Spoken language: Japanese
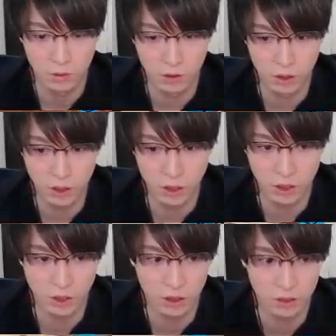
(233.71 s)
いない
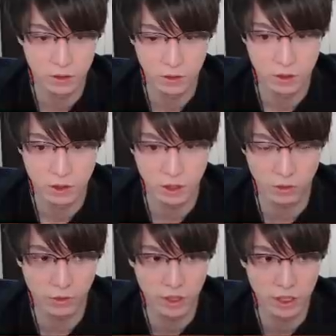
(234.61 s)
な。さあ、
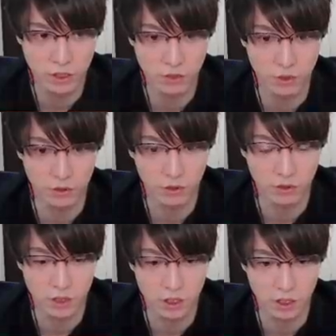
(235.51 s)
残りにじゅうびょう。どん
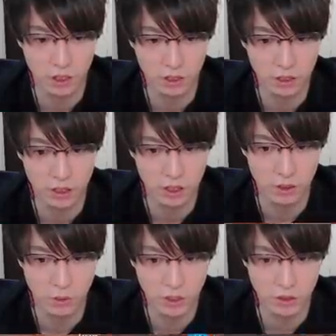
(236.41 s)
どんセンター上がってい
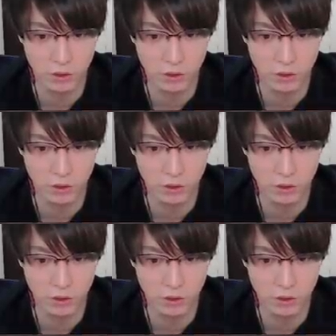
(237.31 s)
きますよ。